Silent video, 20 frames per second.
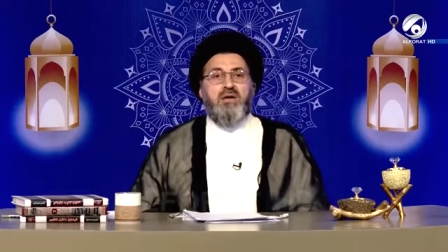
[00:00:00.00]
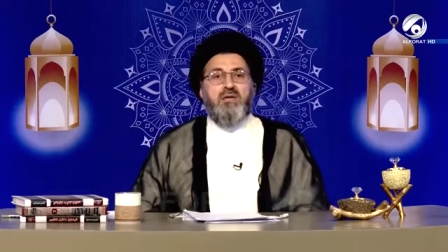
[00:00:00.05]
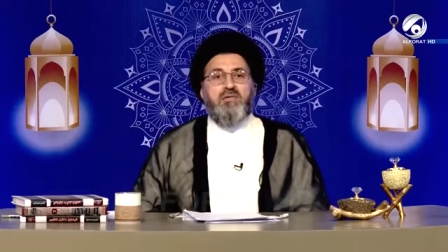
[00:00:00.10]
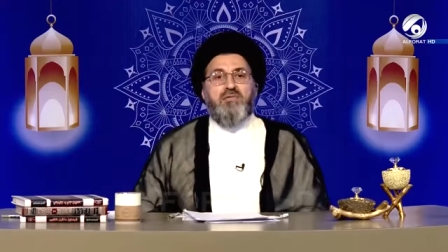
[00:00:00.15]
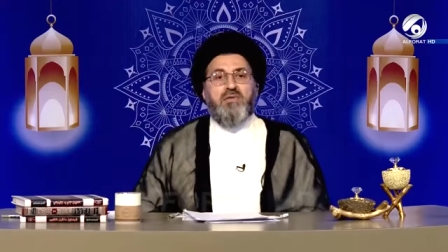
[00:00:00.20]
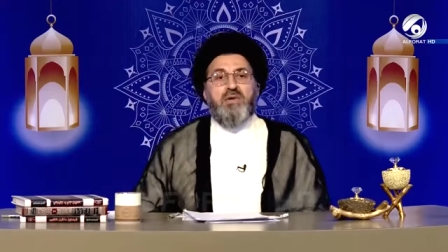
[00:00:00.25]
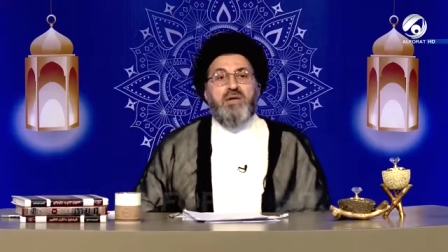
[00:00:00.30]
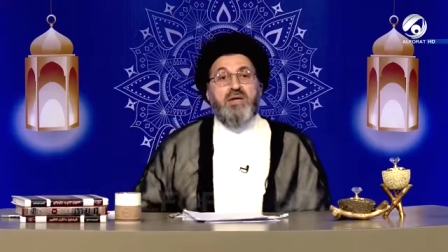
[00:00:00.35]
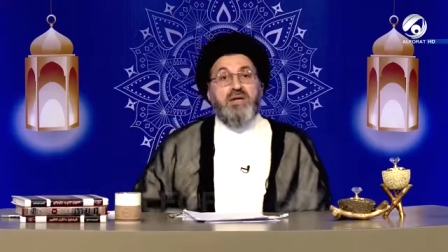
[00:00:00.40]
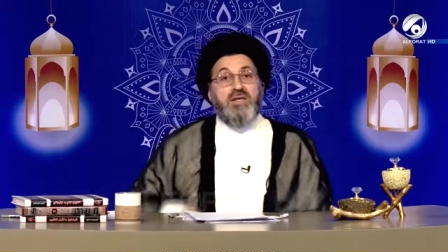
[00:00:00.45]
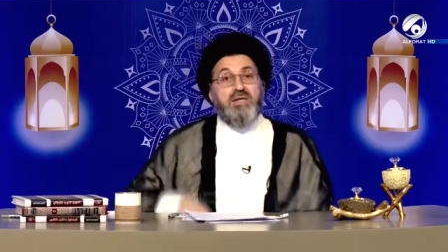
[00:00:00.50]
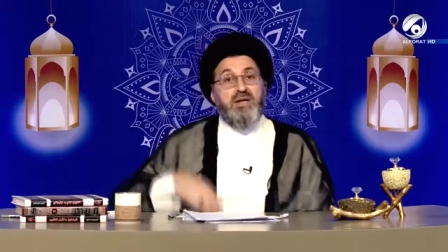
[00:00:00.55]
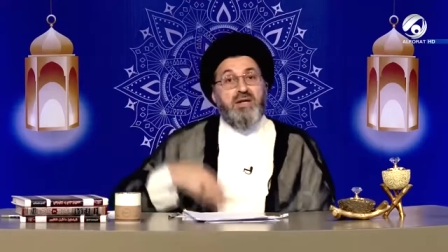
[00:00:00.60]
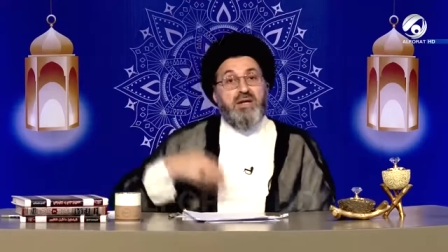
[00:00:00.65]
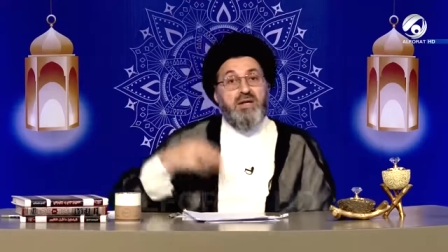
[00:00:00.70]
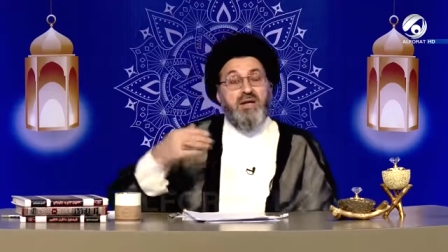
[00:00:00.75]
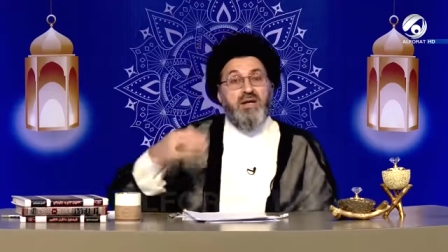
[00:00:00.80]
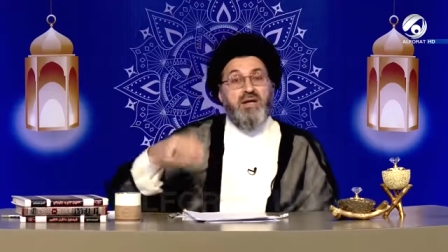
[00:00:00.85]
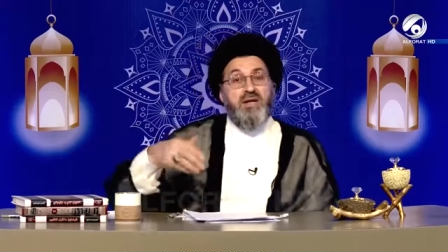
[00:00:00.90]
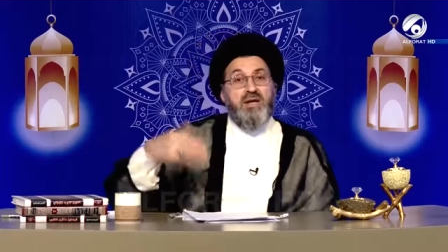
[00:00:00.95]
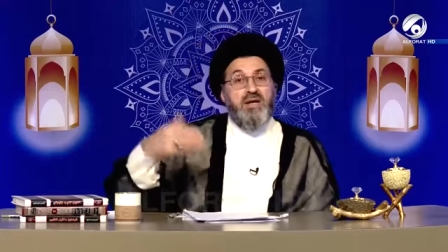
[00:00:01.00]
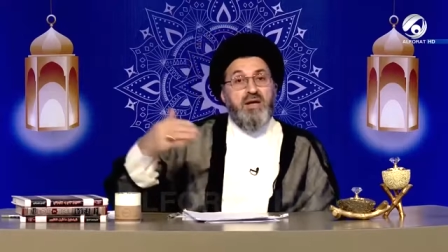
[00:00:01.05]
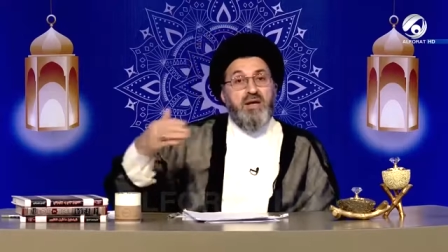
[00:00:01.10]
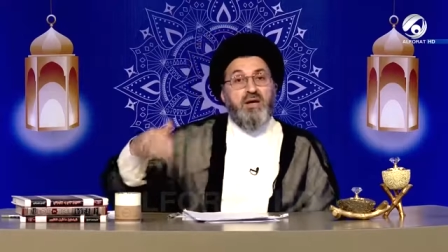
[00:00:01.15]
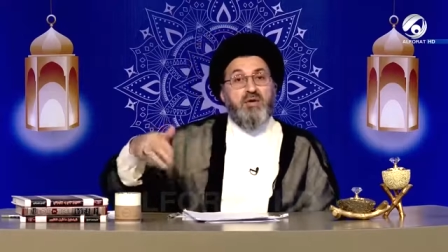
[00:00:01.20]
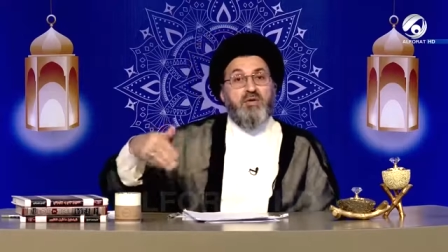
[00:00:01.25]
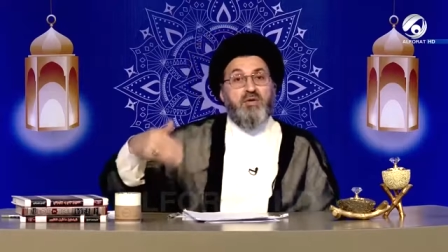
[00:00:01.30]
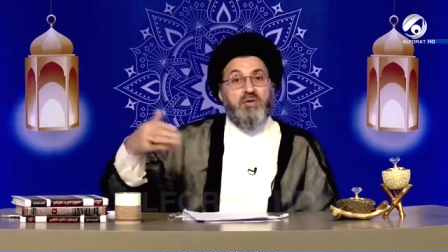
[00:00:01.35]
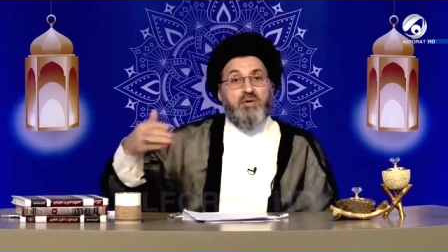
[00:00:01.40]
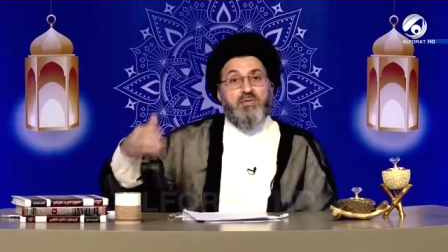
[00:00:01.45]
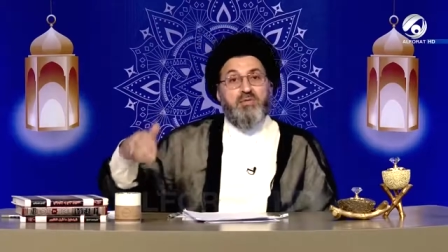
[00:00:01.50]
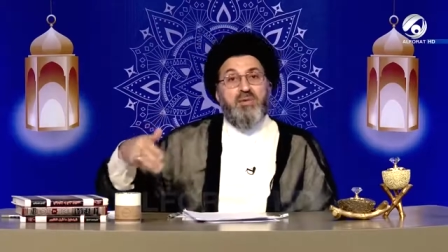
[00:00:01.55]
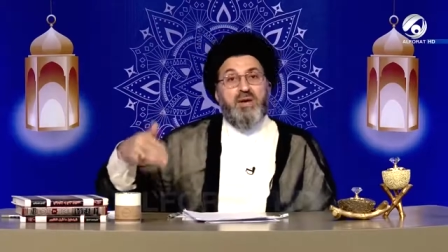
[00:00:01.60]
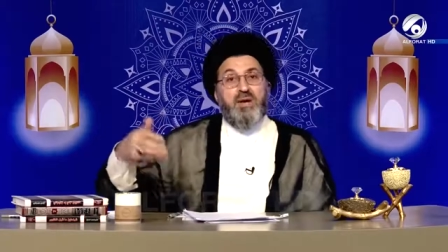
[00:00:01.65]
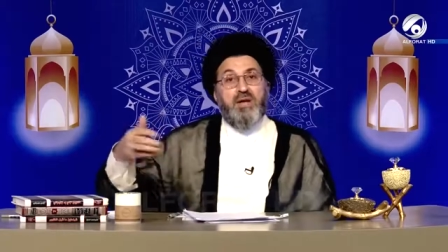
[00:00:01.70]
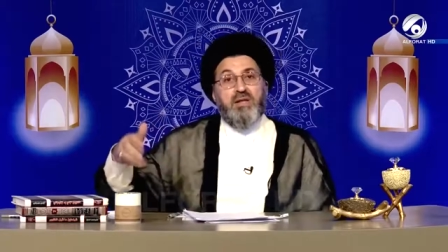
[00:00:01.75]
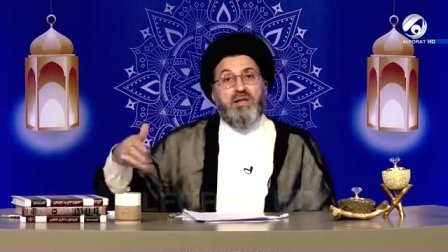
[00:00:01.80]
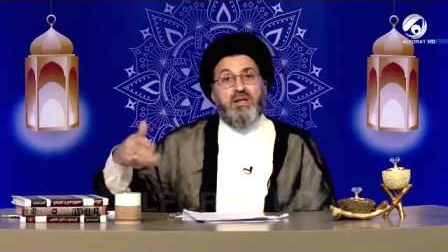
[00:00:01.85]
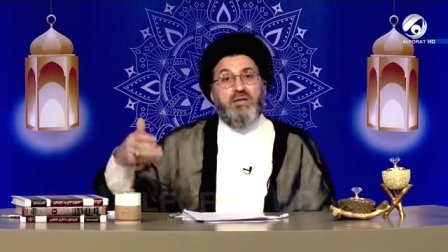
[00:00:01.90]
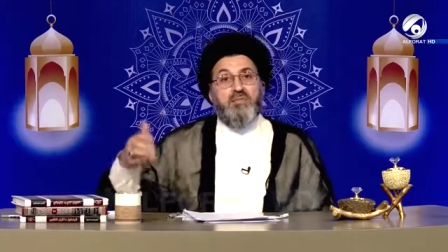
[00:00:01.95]
فنقدر احنا ناخذ
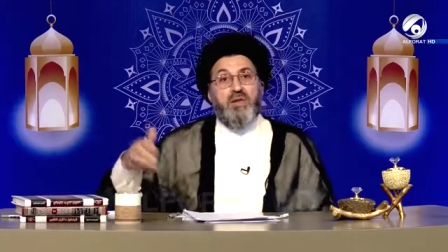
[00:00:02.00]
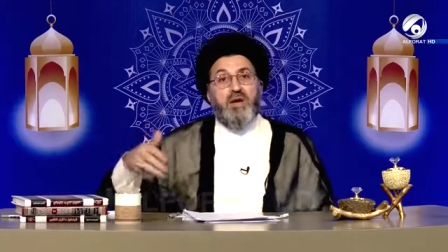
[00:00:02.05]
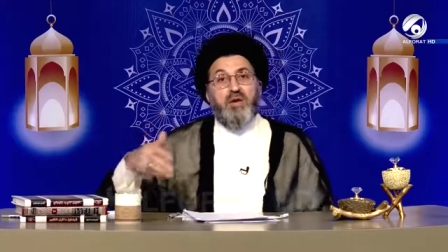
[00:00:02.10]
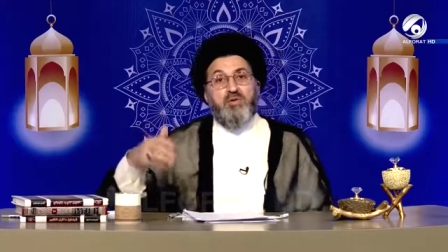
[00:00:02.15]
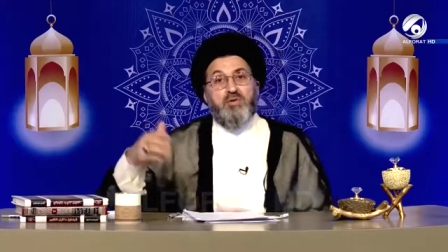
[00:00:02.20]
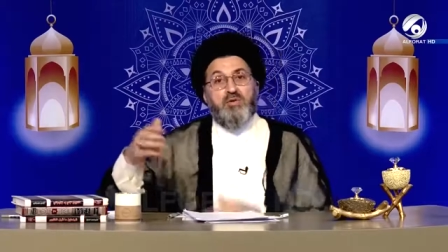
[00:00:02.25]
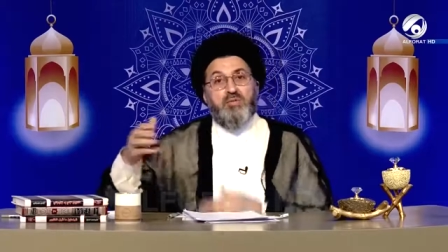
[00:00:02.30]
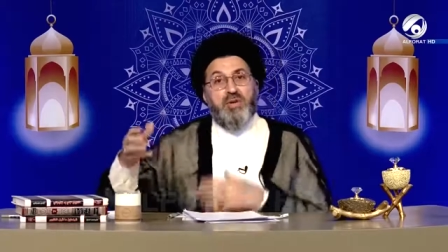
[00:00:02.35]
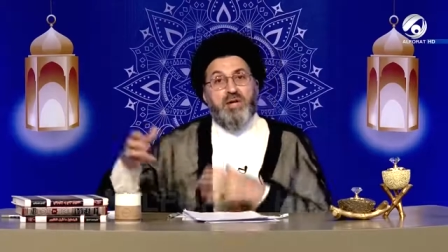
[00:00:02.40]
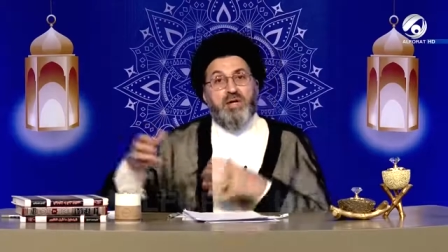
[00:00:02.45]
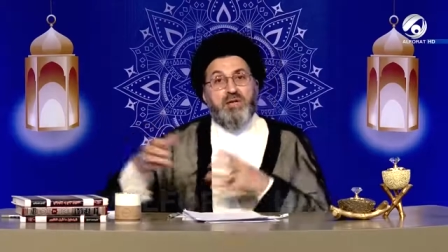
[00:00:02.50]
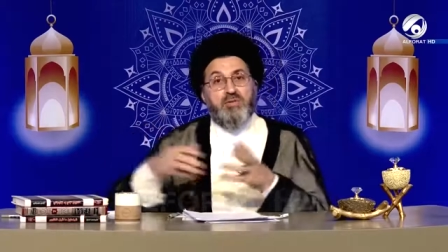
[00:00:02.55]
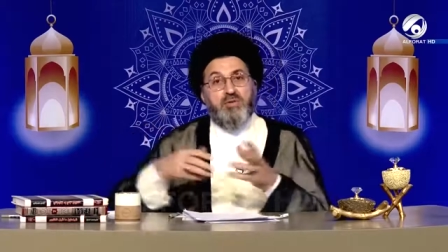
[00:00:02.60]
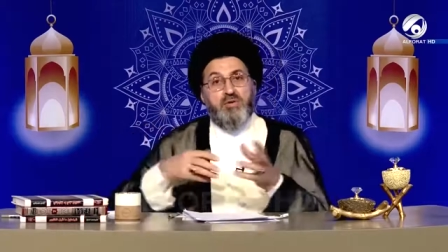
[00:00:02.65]
بعض المعلومات